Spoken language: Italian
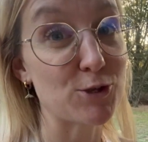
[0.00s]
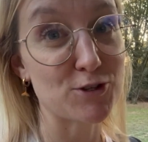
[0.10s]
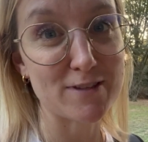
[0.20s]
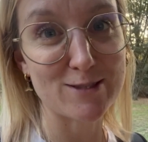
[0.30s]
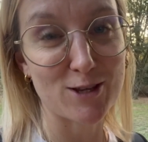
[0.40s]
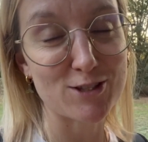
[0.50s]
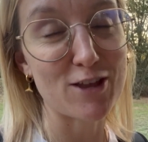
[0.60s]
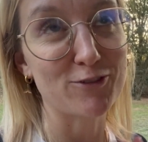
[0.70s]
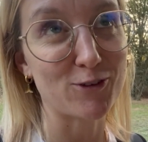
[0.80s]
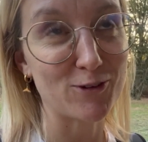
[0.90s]
che ho già visto che
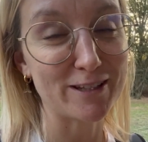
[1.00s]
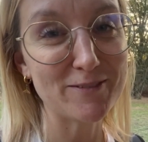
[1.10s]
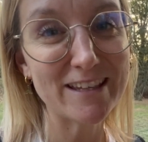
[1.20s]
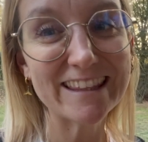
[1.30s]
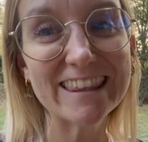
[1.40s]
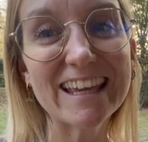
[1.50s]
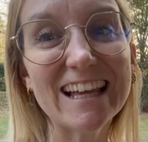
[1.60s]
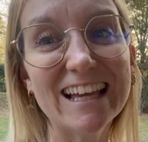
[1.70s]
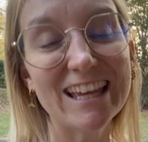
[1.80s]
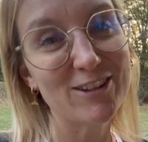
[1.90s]
c'è fortunatamente
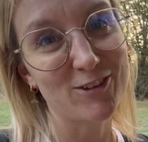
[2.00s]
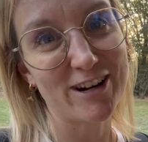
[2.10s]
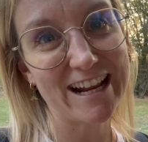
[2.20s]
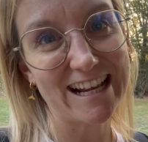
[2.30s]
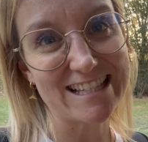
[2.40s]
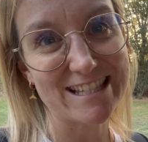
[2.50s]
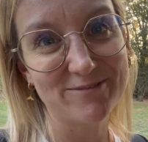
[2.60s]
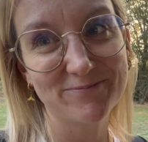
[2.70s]
e torno a casa.